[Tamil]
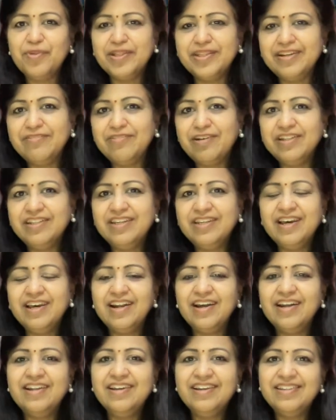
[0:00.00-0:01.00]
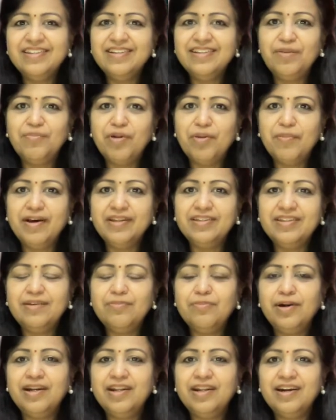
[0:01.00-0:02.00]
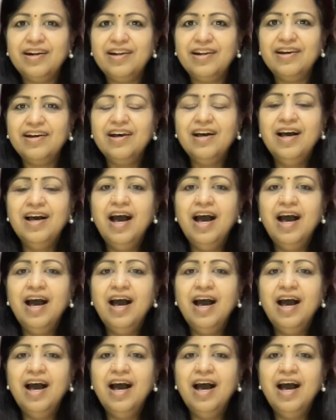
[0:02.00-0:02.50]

மந்திரவாதி யாரானு இருந்து நம்மள மாத்திர மாட்டாங்களா